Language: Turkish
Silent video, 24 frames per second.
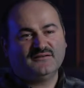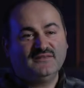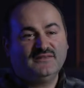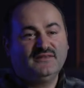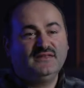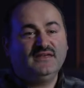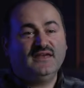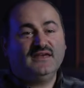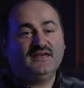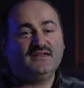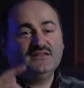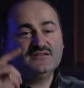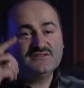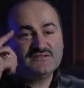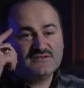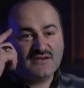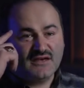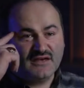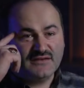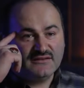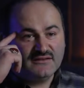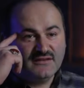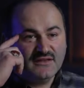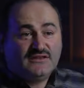diye
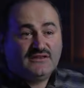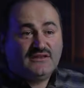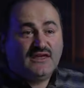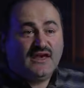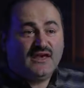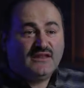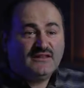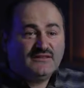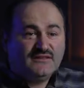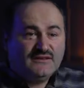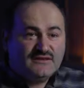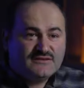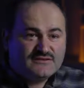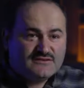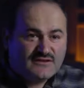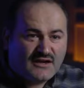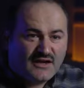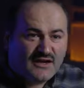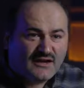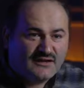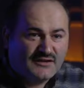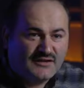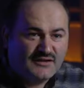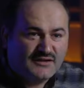insan kendisi
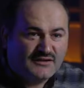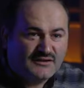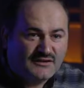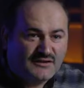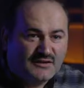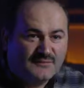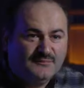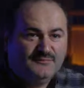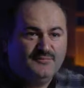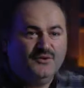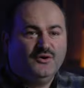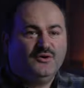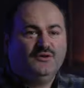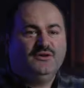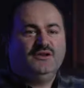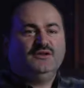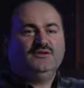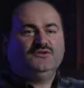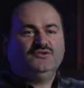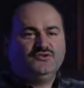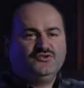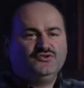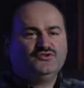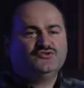hakkında
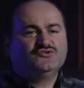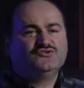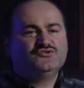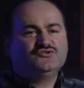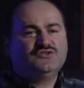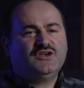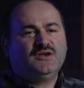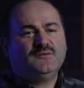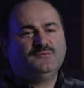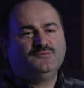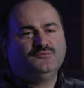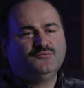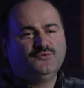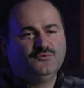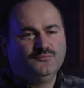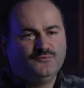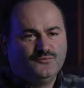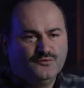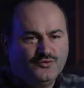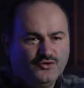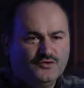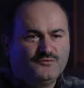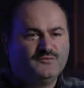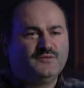böyle düşünse bu
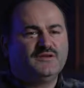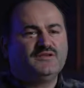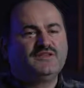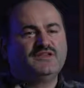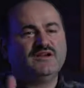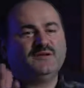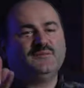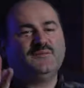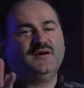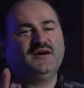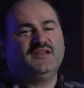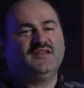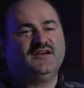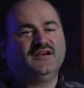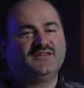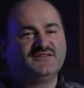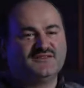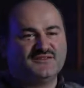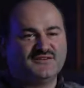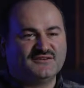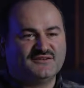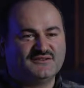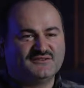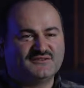büyük bir
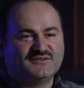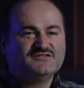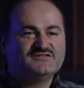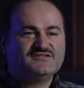kemalattır.